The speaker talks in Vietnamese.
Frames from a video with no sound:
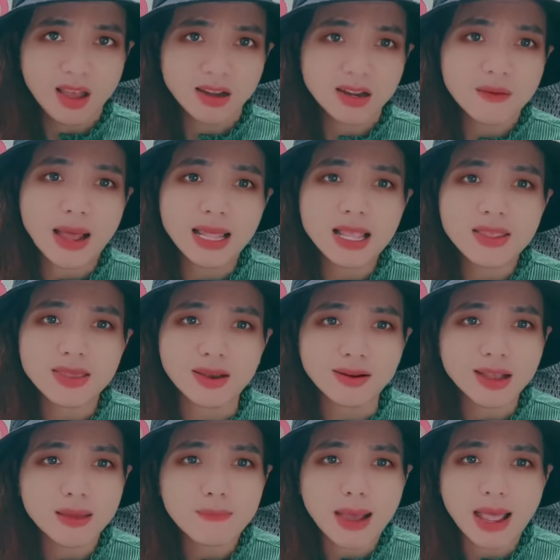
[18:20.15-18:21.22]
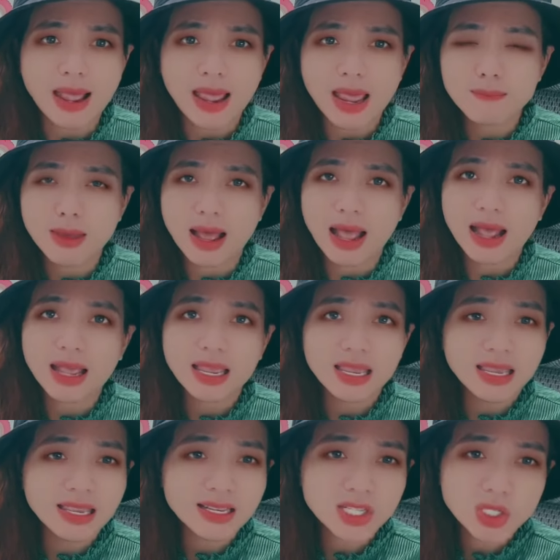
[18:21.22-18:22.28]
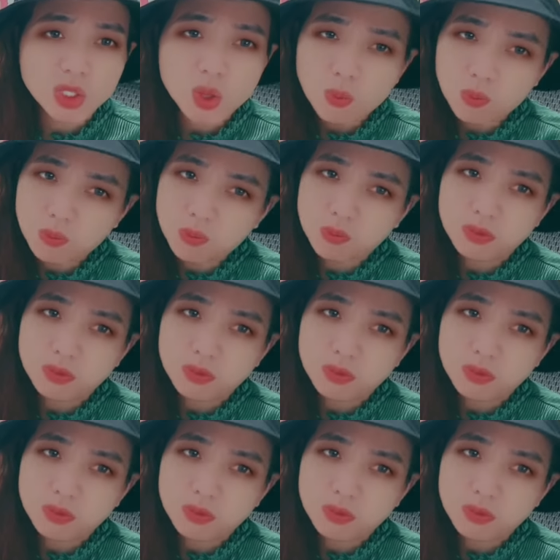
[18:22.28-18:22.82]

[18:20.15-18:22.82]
nó phải là những cái bài hát mà hay xúc